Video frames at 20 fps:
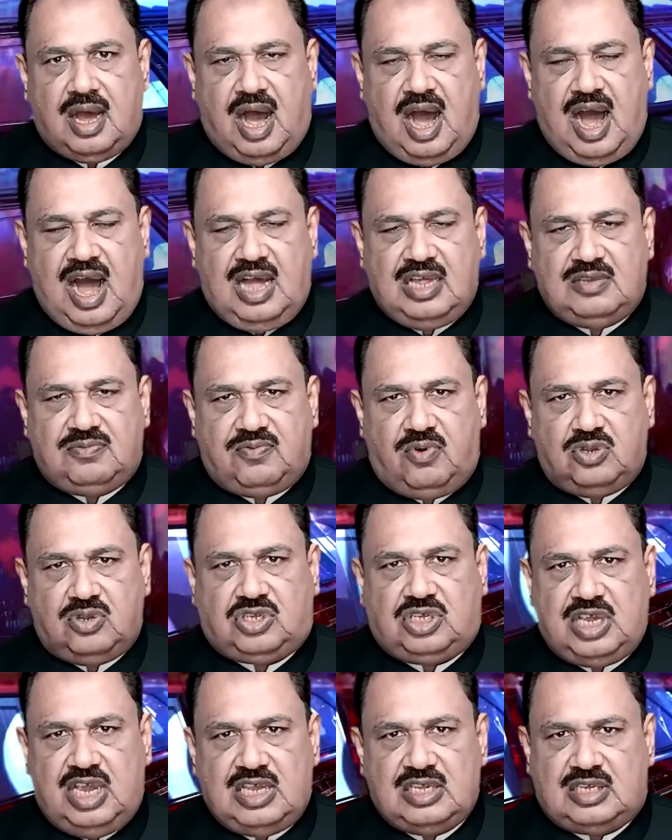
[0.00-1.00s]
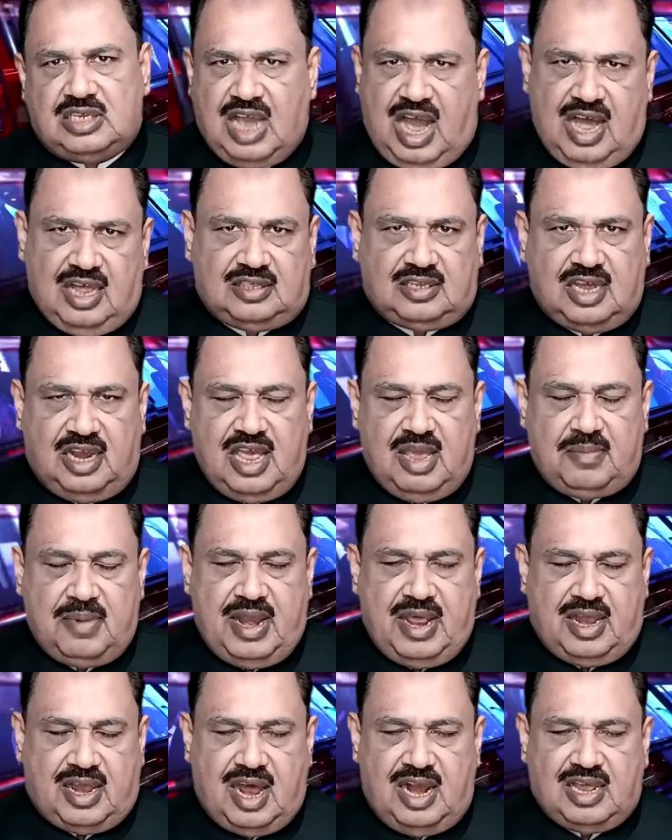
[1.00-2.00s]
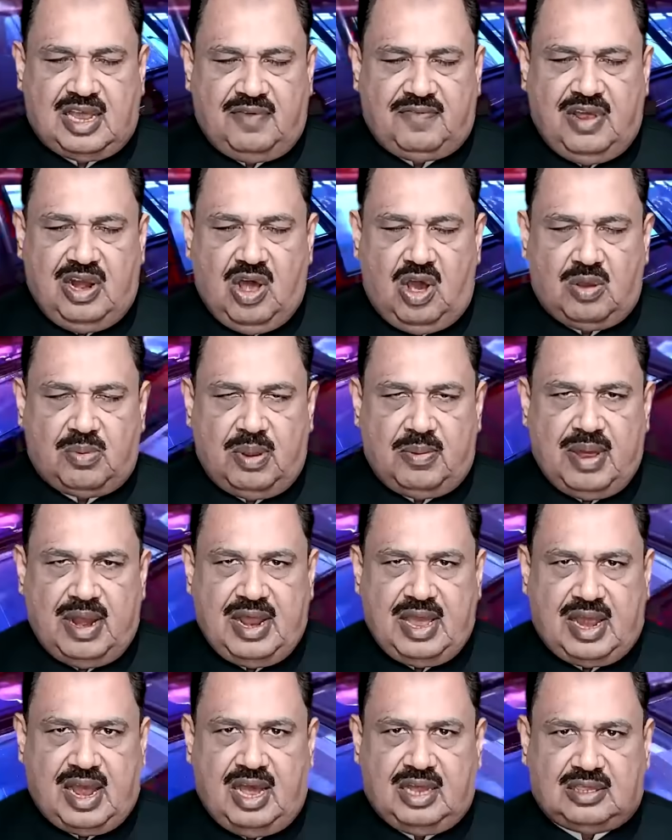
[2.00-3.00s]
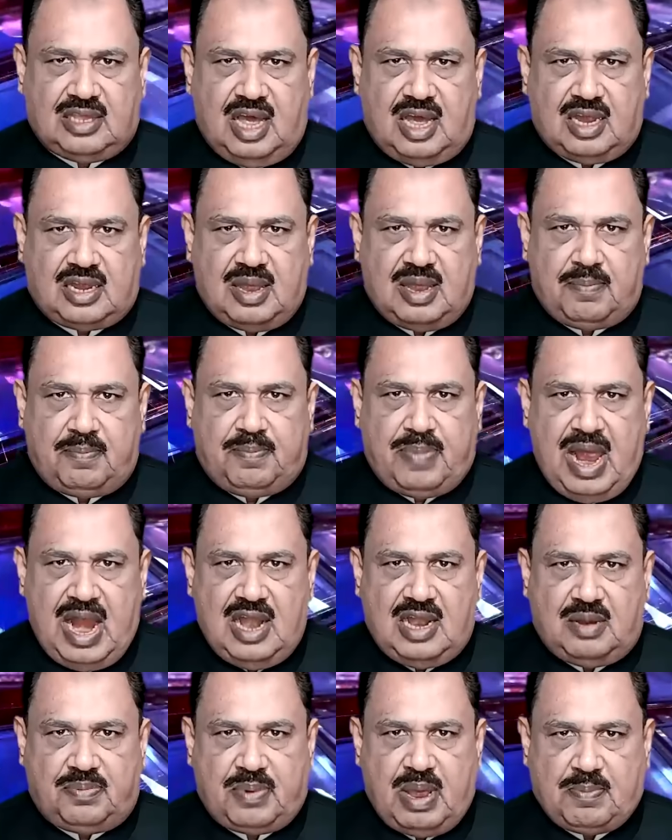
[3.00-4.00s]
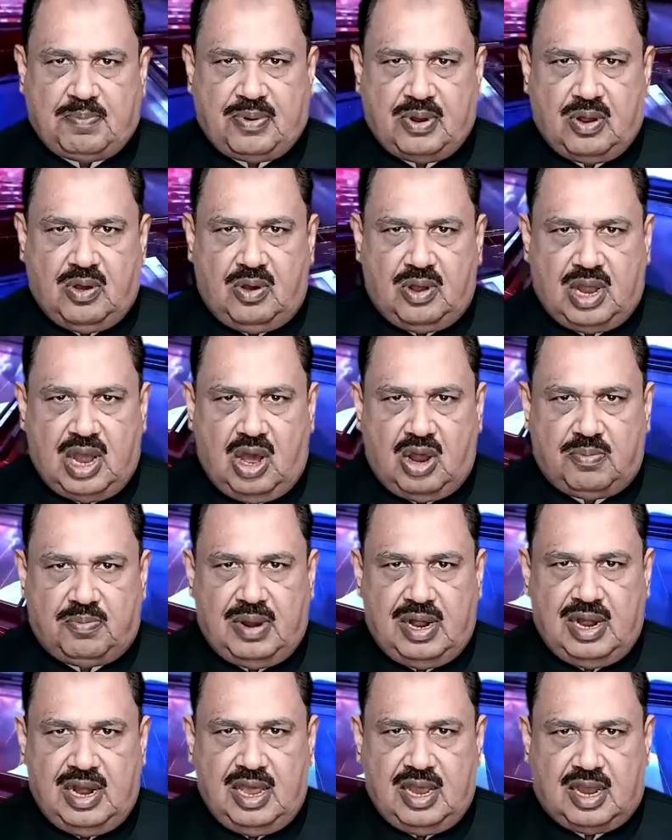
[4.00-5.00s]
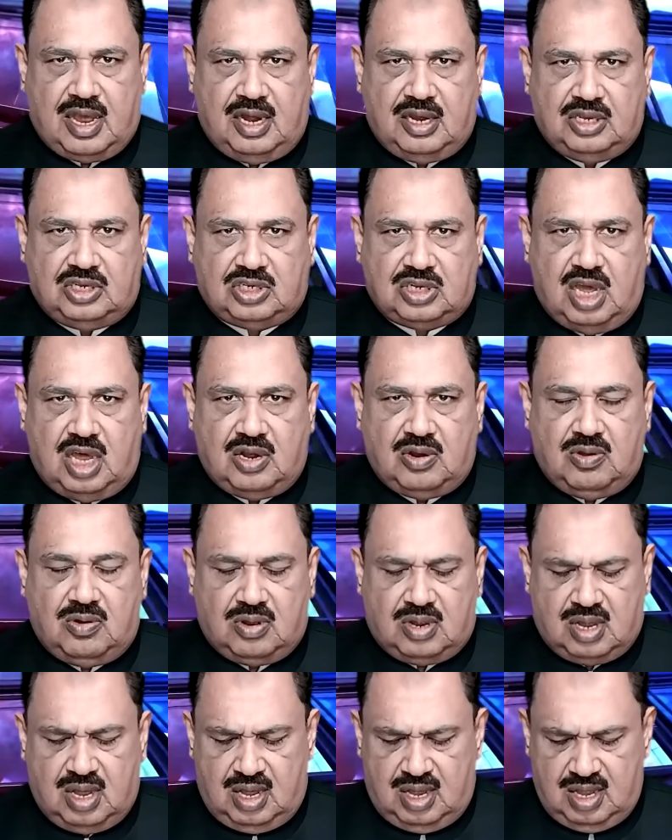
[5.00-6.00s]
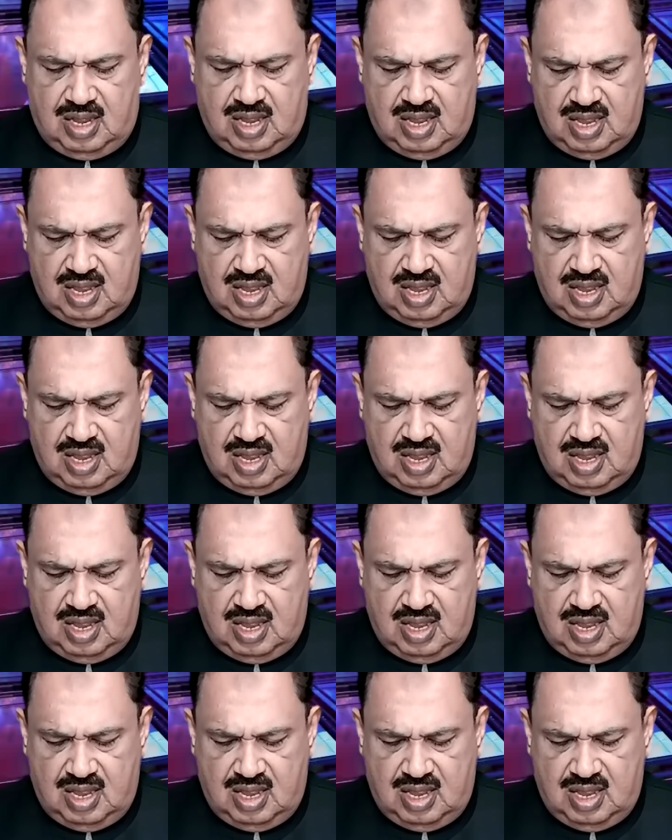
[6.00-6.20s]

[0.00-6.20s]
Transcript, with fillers: आज वो चीज याद करें मेरे कल के व्लॉग में मैंने कहा था कि बेल्ट पेपर होगा और बल्ले का निशान होगा